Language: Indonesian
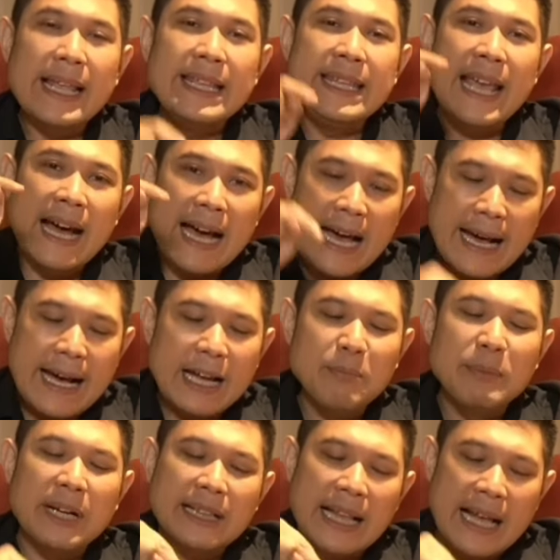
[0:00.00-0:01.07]
yang
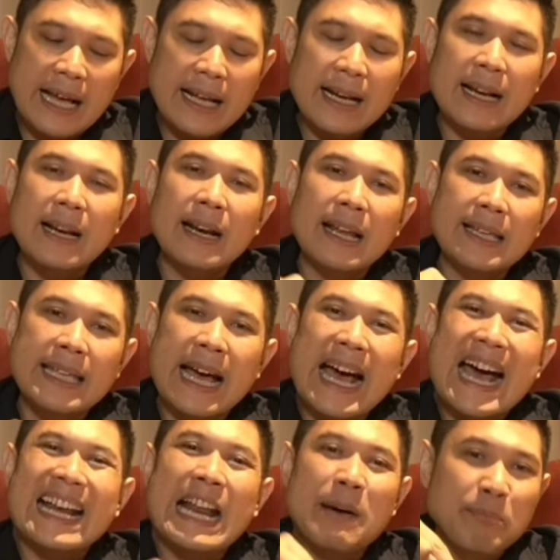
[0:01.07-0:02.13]
akan bertahan adalah
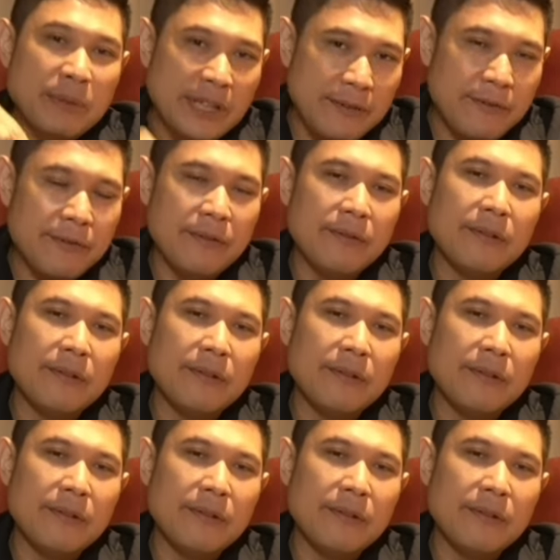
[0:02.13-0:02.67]
yang adaptif.